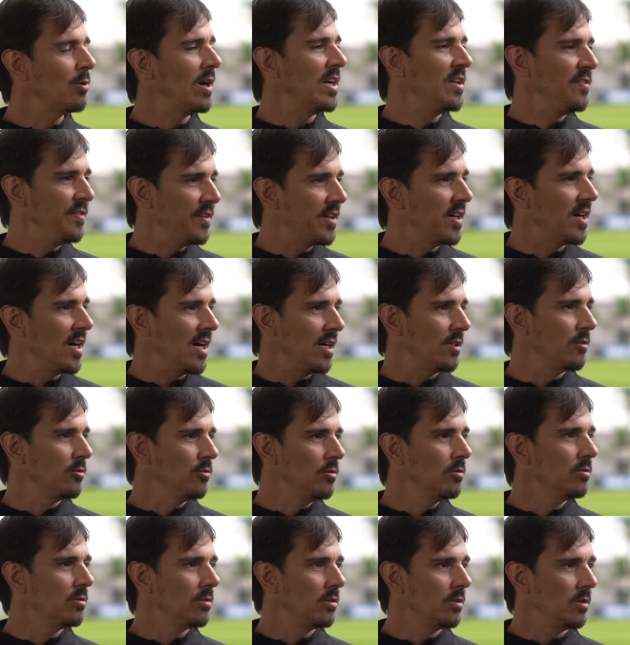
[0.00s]

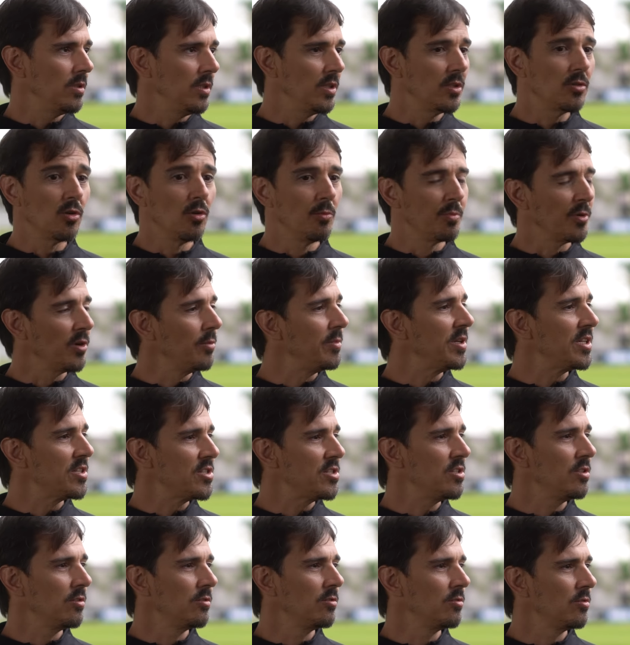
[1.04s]
qualificado e
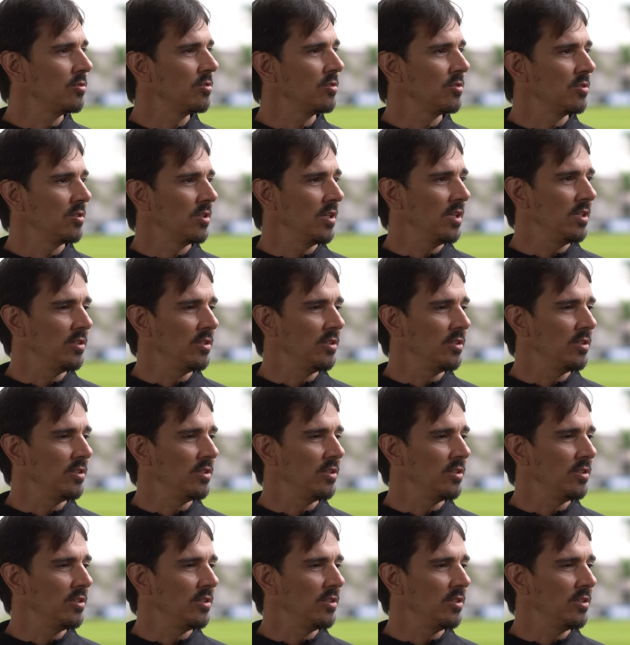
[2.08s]
comprometidos.